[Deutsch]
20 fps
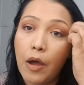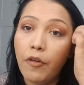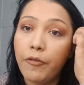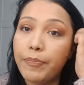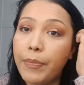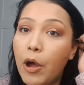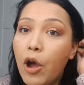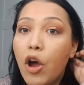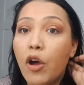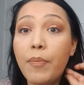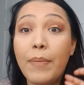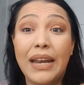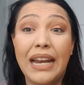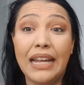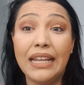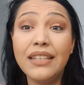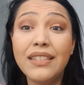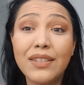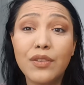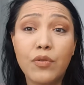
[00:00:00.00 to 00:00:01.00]
Aufbau auch
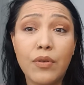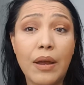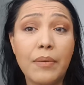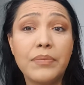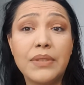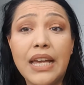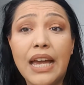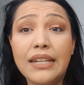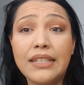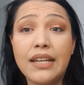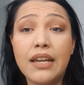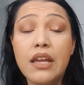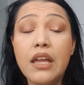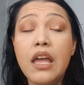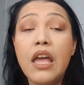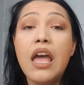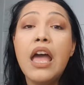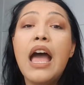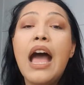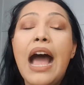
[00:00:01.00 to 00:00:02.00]
meiner Instagram-Seite.
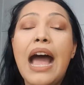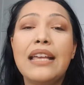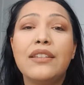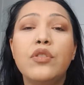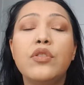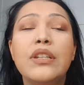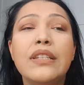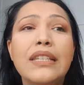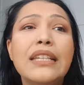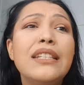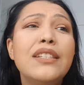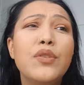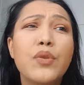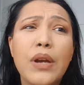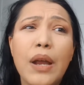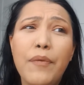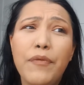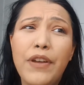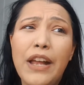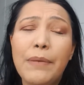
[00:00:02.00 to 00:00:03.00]
Also das
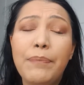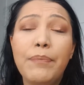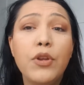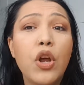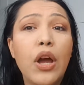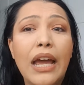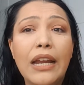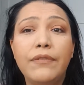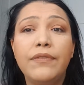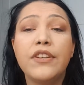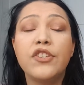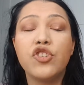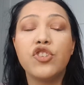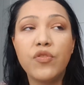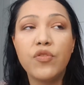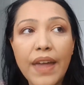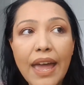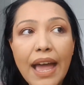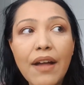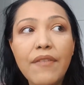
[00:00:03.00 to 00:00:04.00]
Instagram fällt mir noch etwas
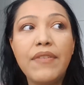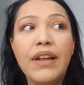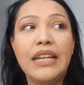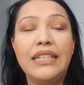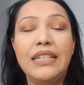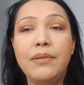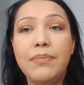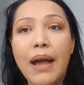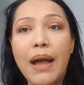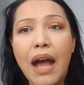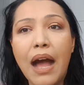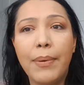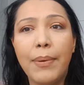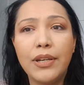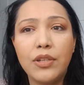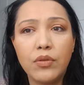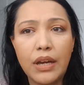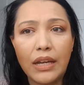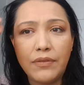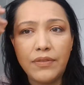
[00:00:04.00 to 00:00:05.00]
schwer, weil ich die
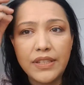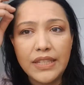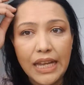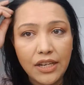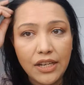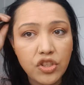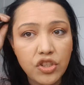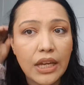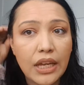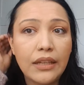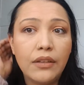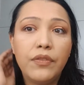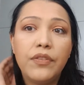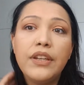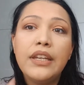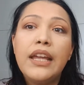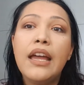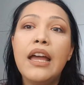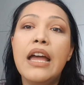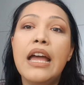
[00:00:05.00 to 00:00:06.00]
Bearbeitung etwas anstrengend
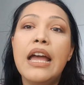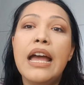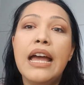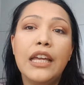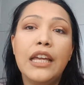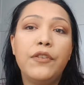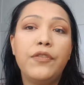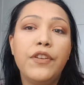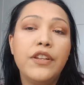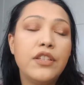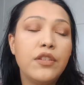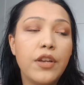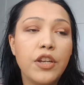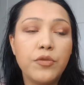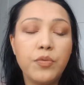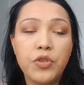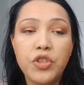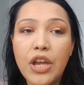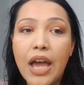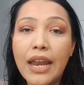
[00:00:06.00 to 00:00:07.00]
finde. Ich finde zum
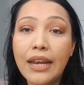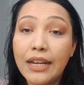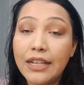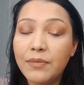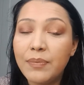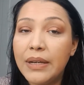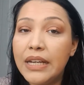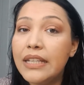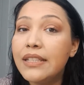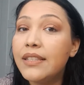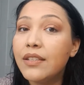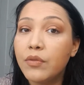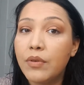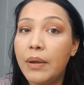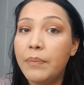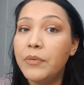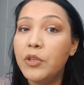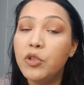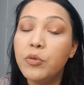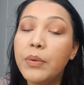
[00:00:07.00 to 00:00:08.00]
Beispiel schade, dass man
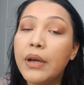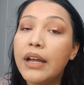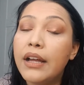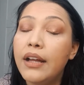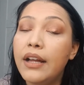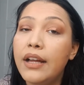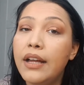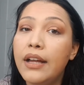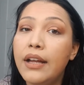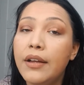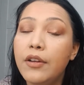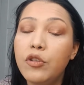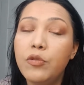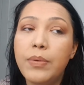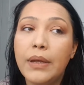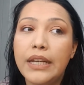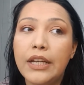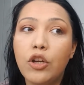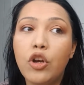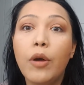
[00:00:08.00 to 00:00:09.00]
Instagram nicht über, äh,
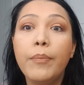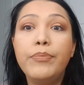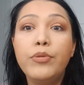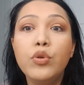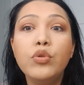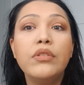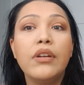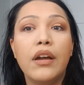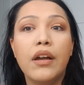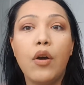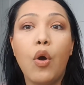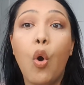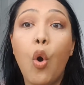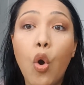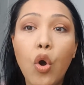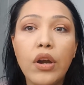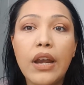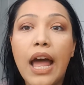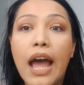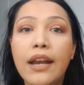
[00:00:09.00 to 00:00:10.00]
über den Computer
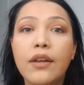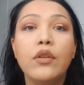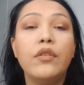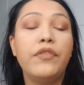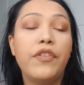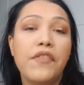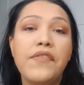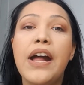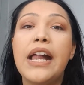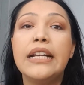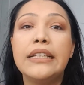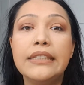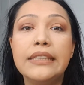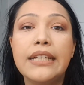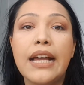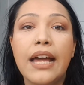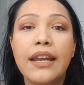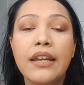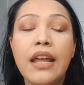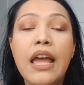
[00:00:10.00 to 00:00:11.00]
hochladen und verwalten
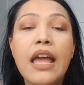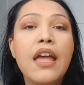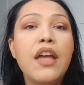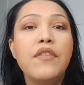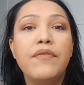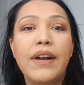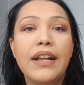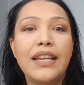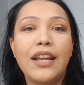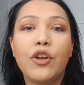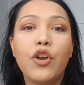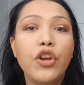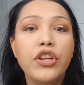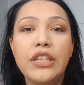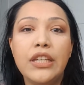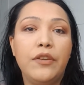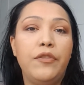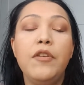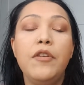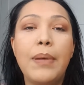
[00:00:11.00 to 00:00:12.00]
kann, weil da
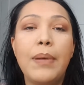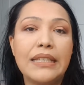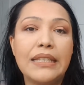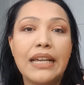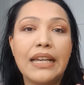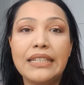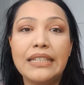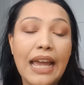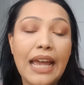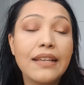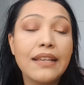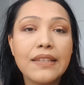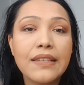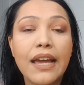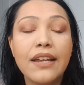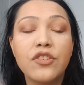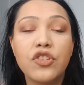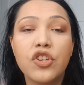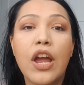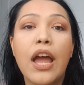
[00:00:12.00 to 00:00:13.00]
könnte ich viel bessere Text
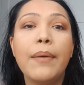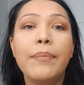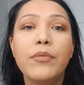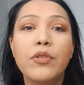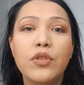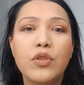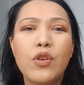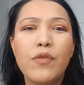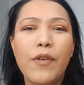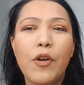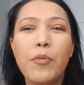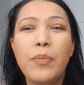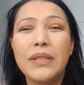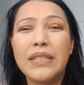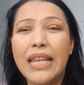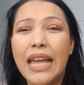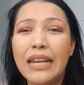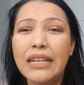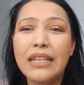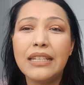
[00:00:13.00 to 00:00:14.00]
reinschreiben und so, weil
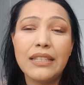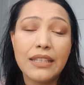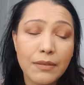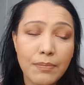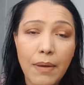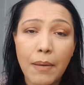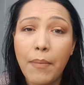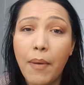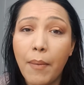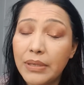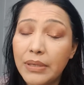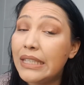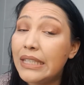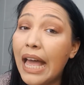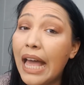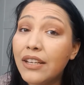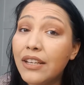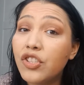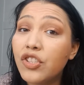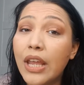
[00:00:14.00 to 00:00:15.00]
übers Handy ist es manchmal ein bisschen
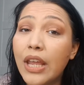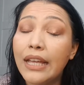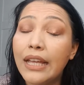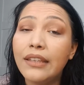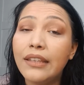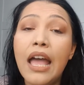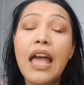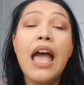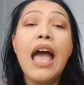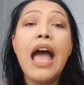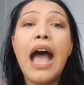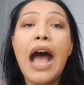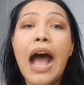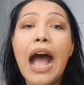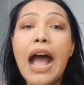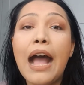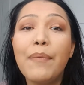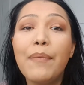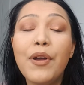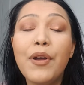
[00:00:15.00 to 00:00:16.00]
anstrengend.
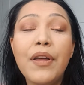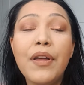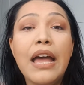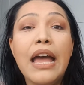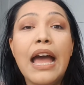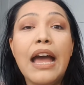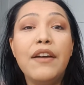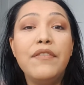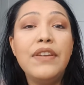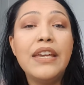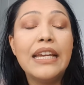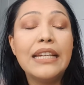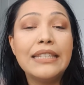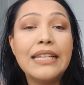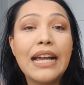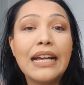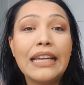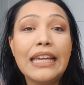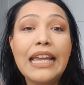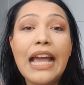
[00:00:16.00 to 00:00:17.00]
Aber wie
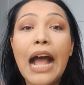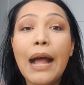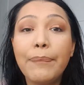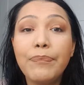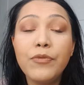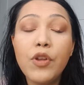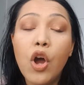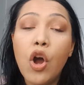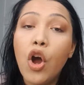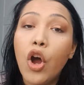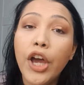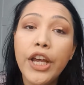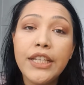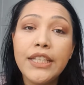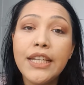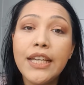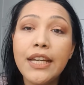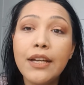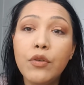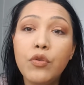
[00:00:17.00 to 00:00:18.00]
gesagt, ihr habt noch
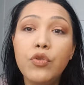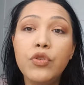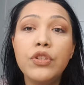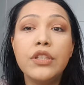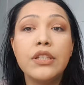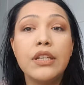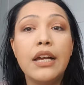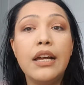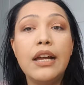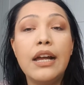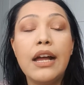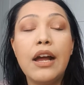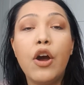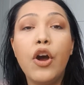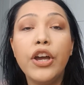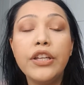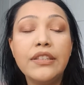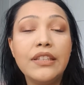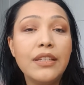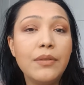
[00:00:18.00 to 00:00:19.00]
heute und äh,
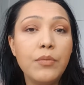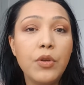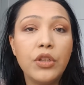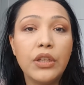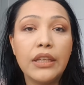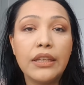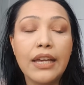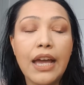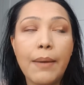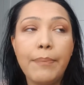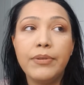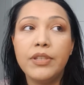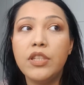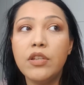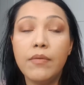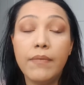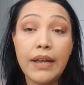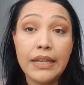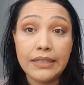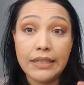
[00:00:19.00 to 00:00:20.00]
heute die Möglichkeit,
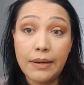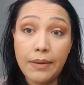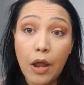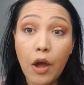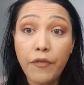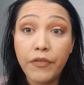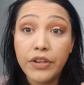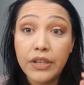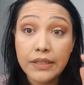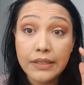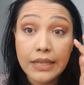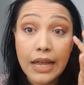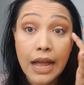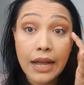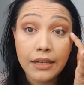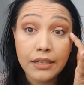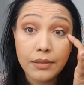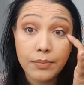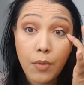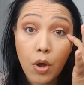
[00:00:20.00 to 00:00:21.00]
beziehungsweise im Laufe des
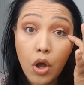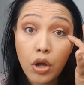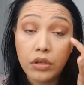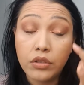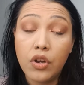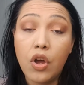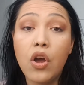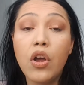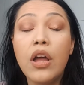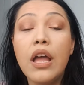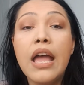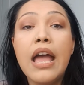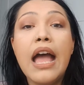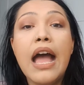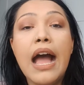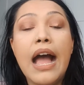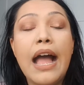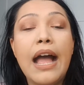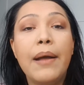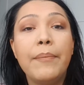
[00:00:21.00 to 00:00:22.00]
Tages morgen noch,
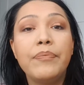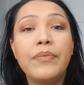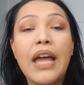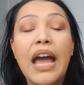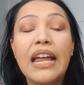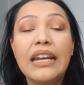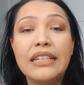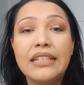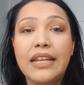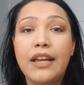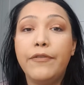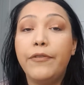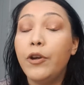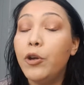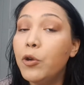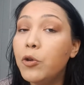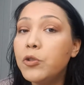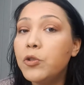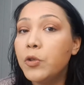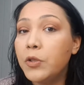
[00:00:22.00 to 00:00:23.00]
ähm, an der
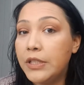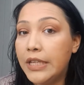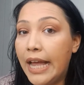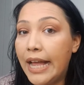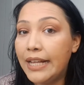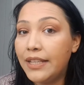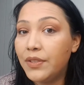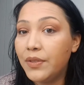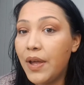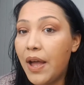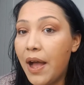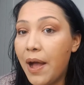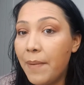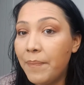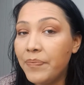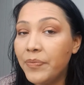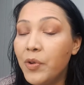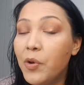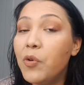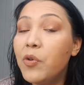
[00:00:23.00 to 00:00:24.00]
Verlosung
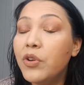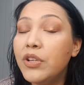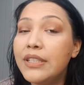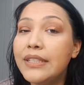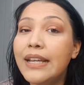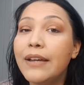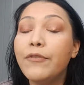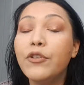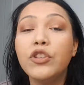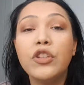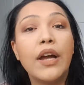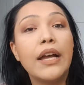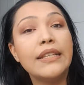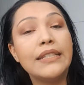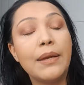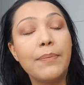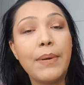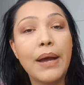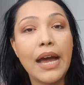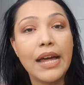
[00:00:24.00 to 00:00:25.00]
teilzuhaben. Und da wird auch ein
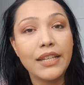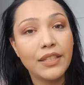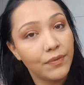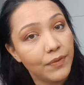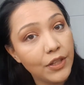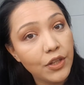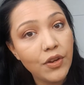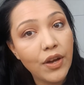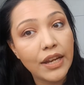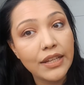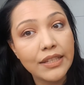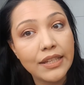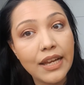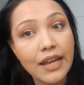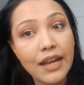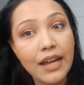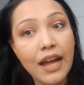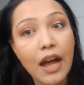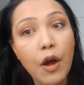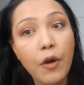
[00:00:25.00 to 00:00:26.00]
separates Video
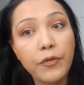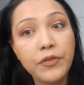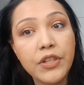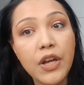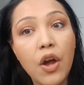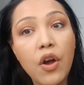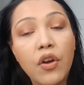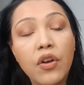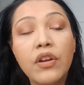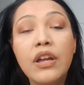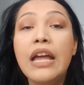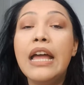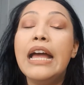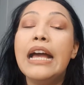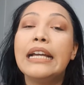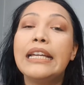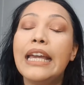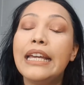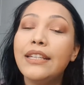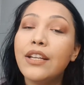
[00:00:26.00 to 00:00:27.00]
äh, auftauchen.
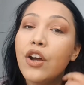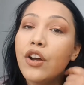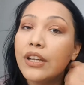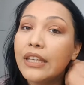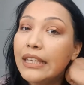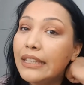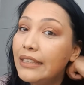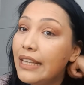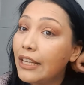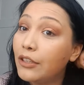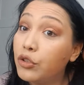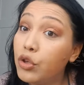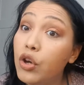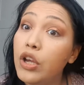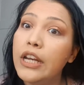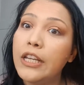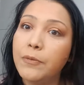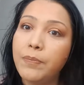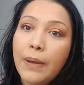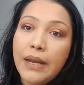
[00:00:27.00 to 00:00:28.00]
Geht auch
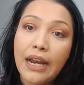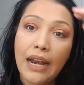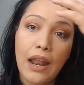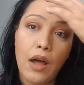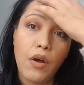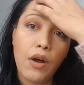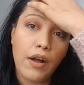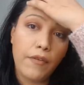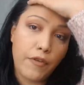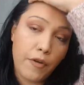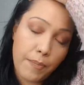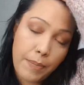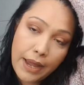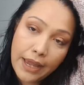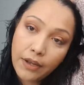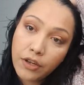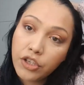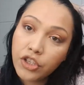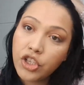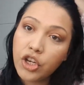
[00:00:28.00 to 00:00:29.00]
natürlich bei der Laura
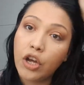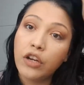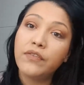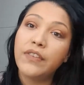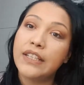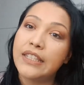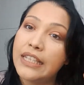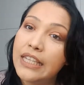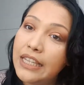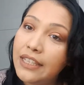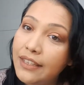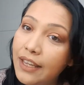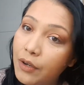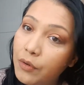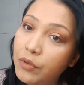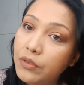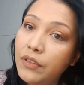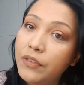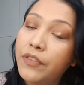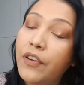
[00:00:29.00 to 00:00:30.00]
vorbei und schaut, was ich der
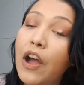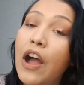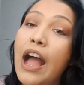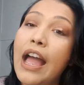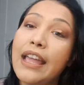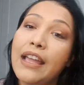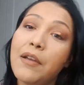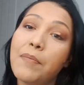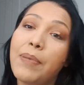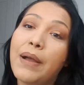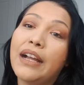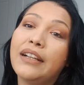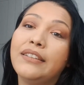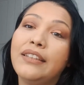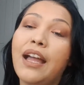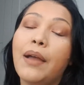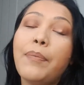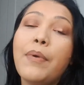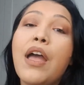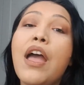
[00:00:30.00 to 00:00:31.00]
guten Frau
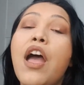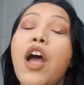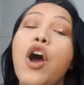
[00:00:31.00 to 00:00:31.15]
eingepackt habe.